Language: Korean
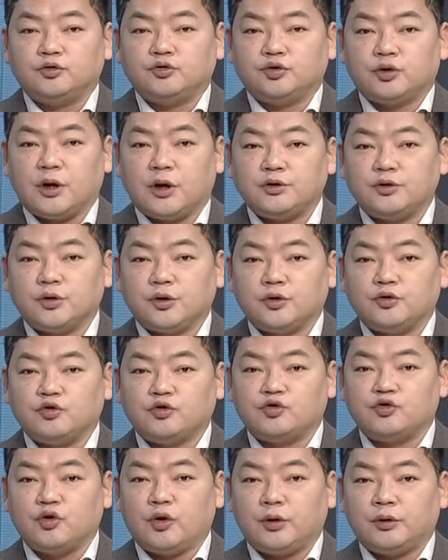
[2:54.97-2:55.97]
추가적인
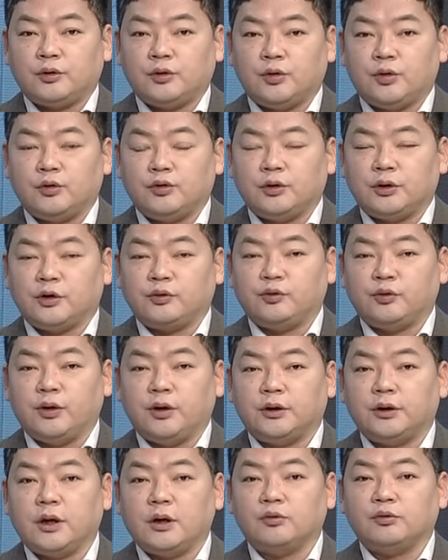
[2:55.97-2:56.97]
주주 환원을 계속
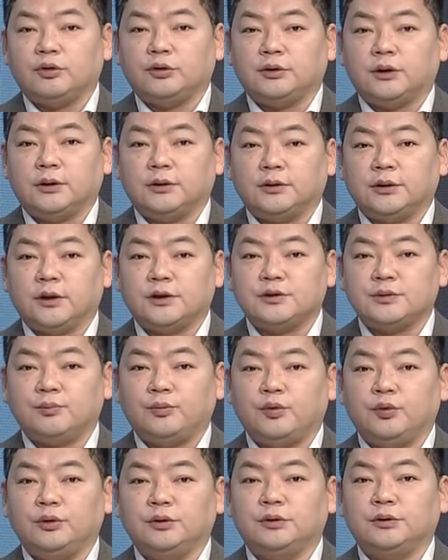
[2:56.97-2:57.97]
얘기하고 있다는 게 핵심
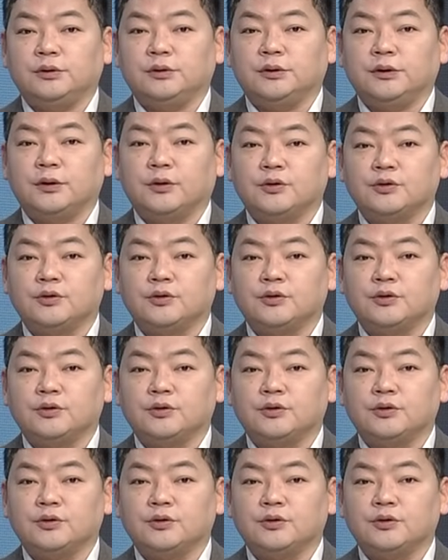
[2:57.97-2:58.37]
포인트인